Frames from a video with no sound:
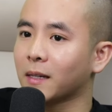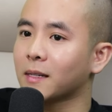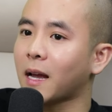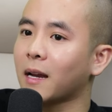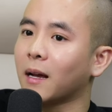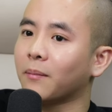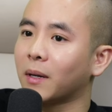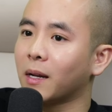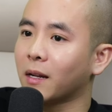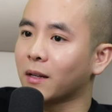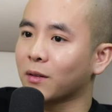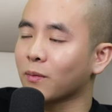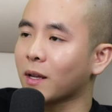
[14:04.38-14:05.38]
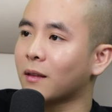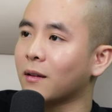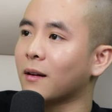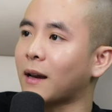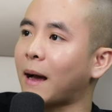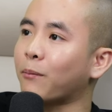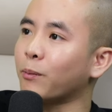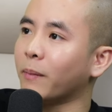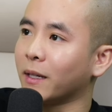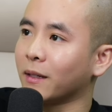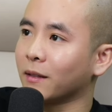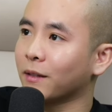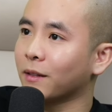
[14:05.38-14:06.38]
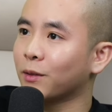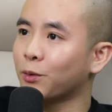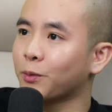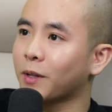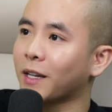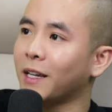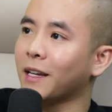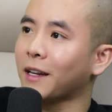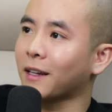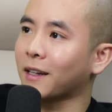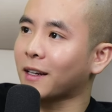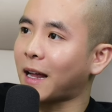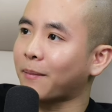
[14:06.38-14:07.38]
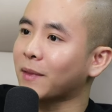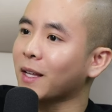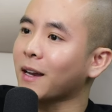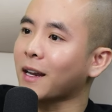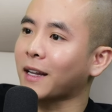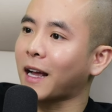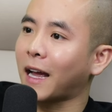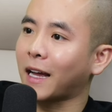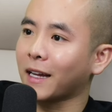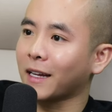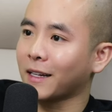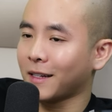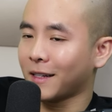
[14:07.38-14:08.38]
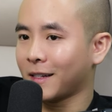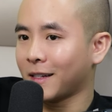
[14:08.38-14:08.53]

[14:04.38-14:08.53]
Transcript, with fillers: những cái sai lầm ở đây là chúng ta thường làm một mình chúng ta nghĩ là làm tất ăn cả